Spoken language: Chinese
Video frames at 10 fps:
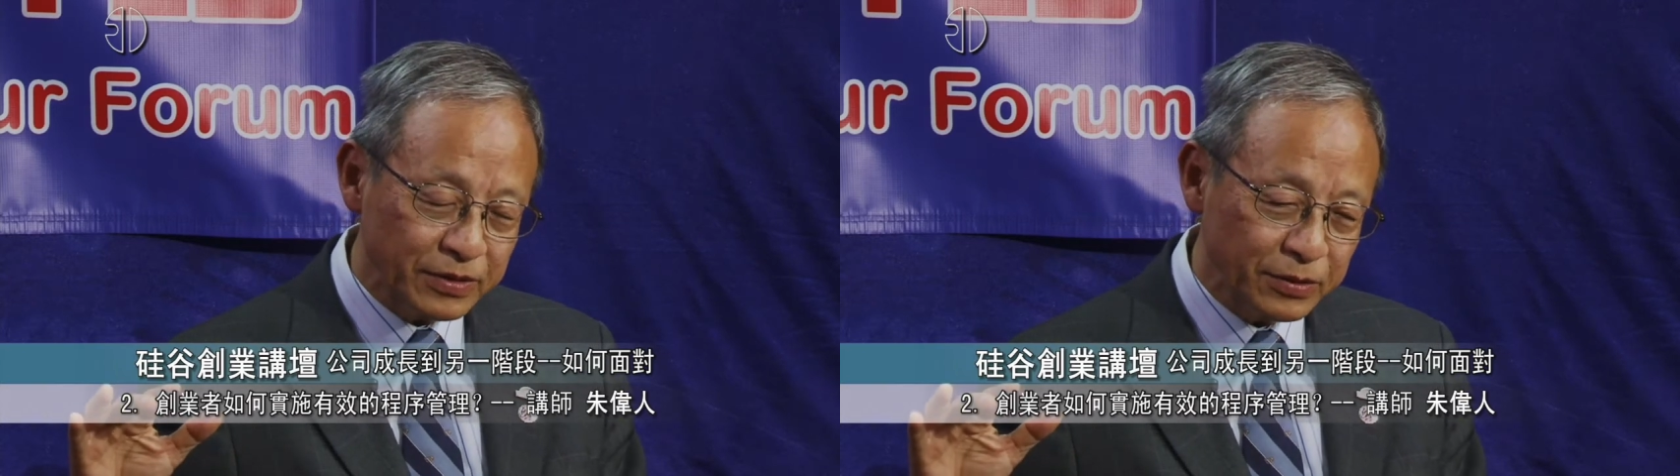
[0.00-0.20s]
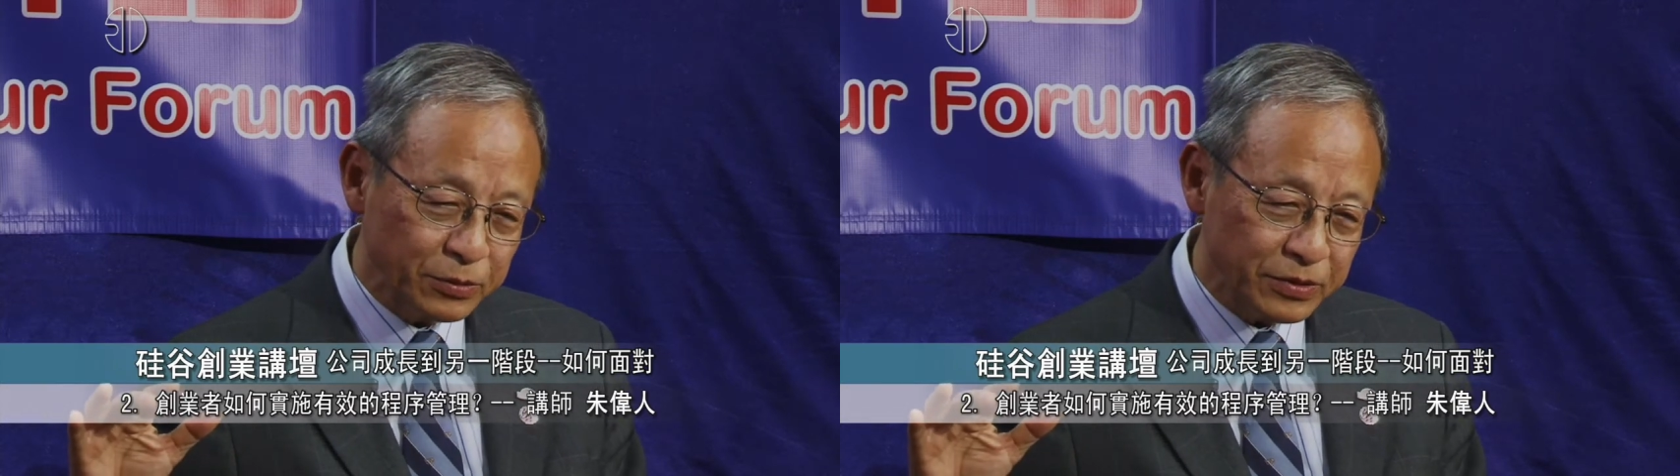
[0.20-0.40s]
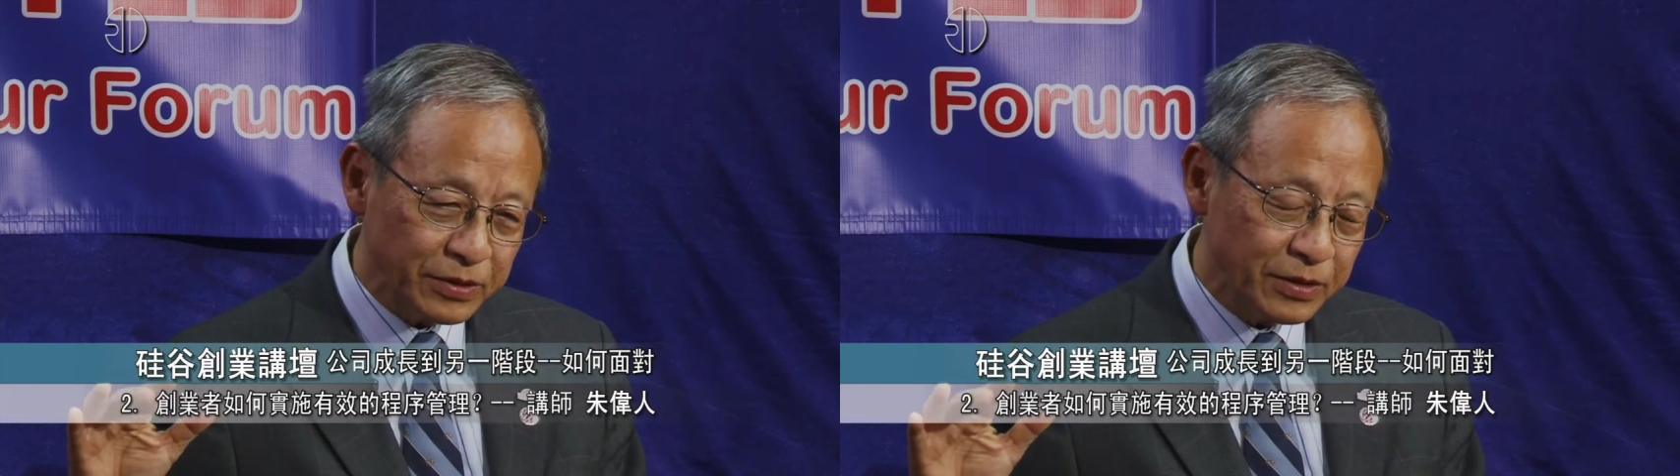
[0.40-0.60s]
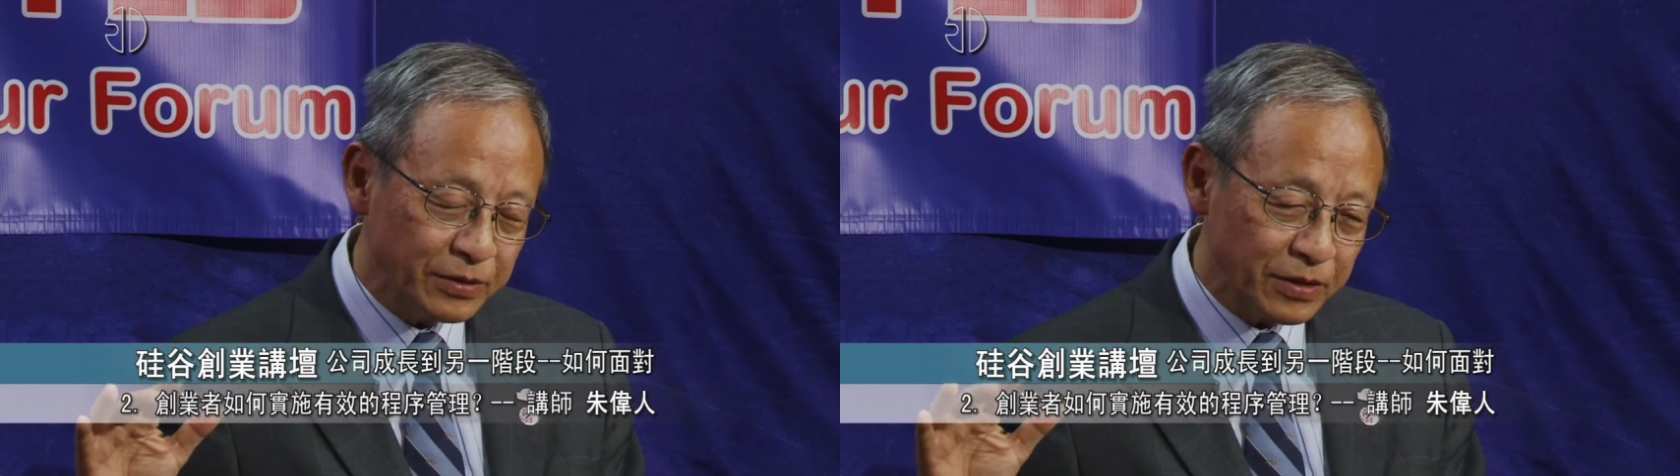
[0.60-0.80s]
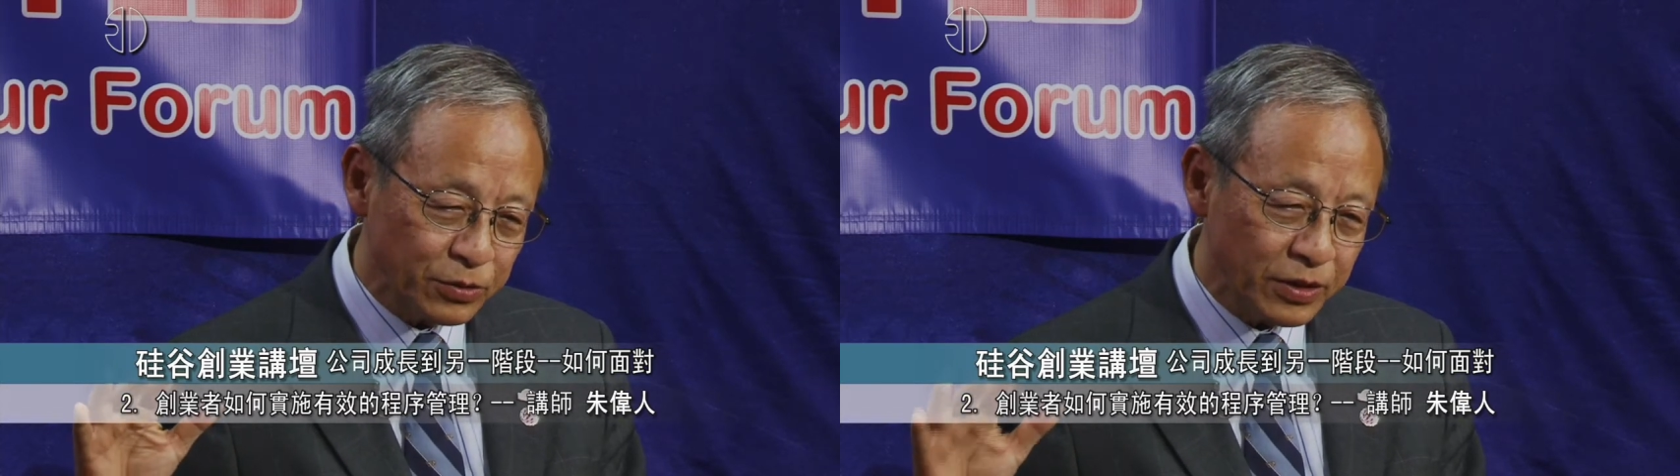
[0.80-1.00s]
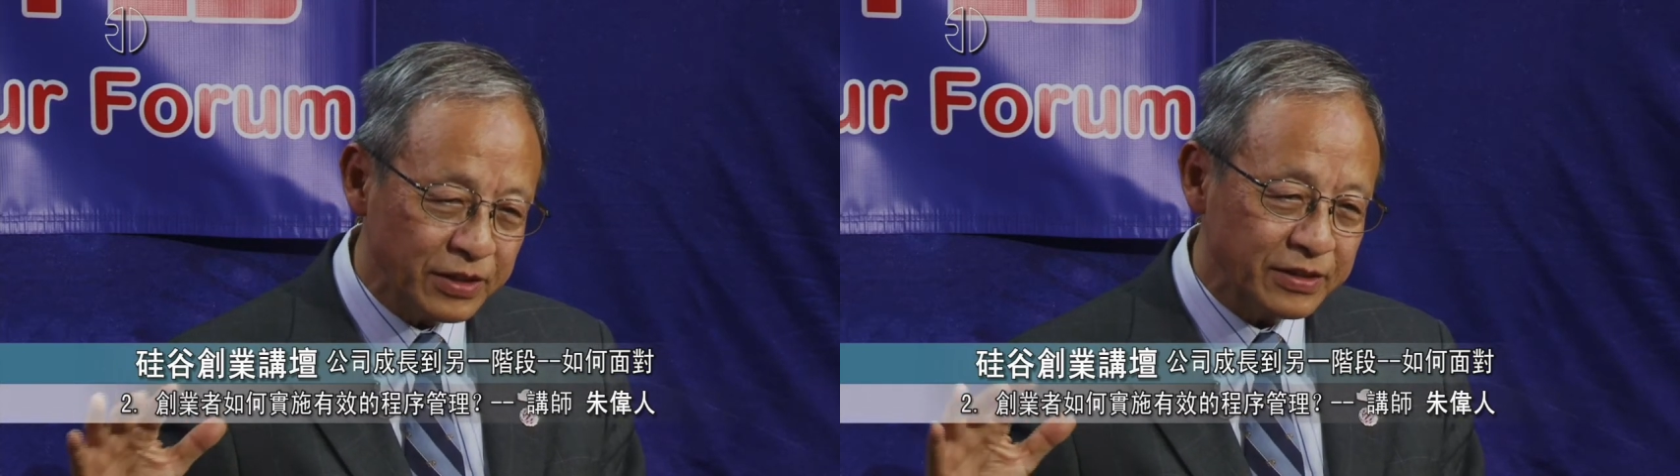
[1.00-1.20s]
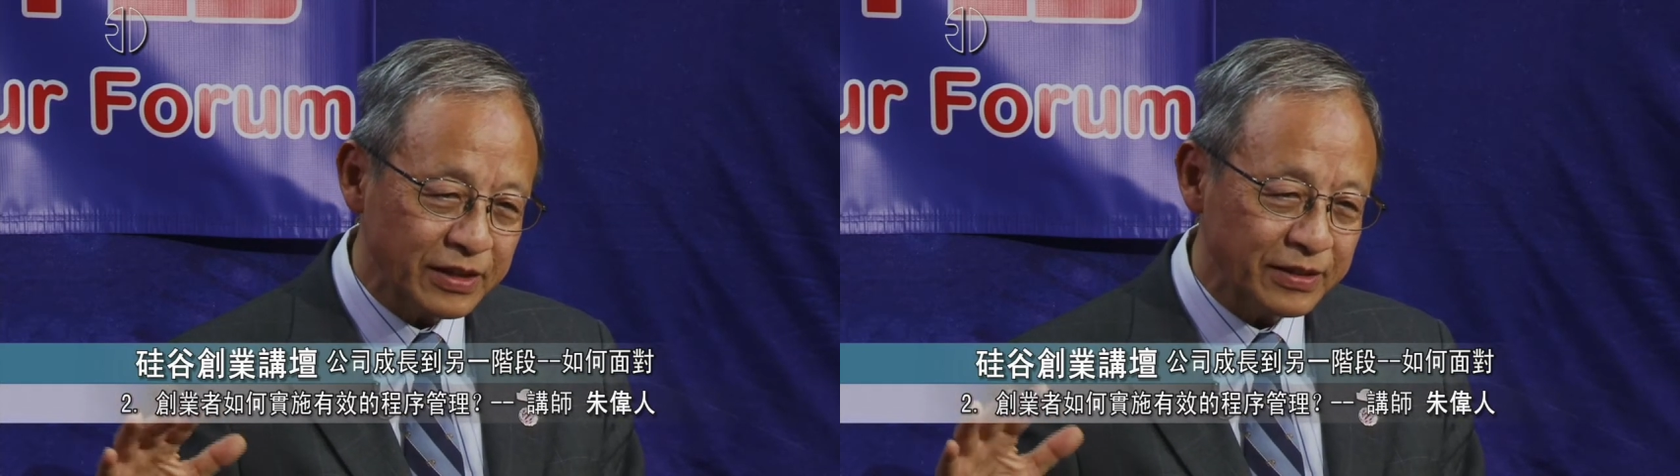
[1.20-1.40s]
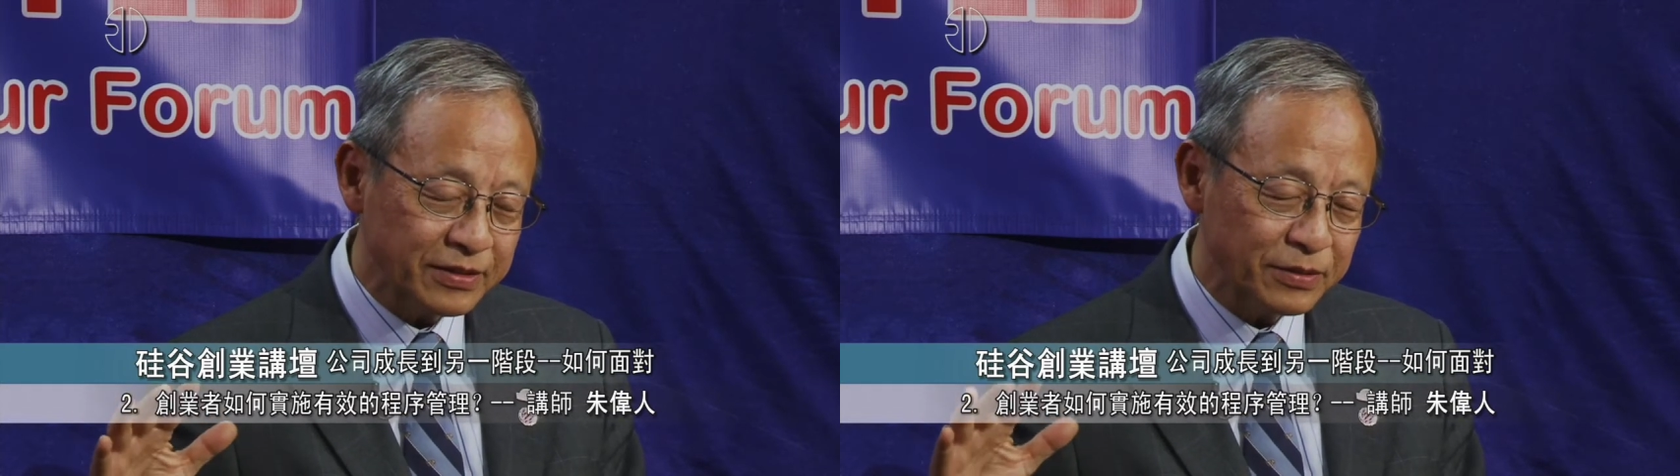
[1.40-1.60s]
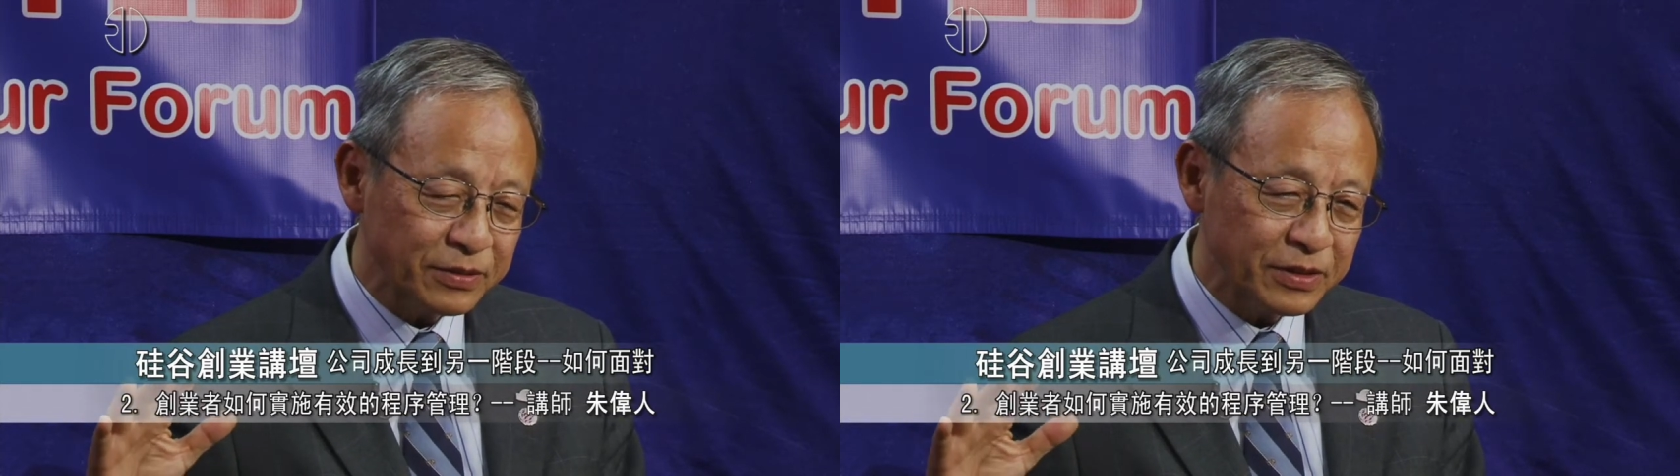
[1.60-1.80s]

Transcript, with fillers: 因为因创业家是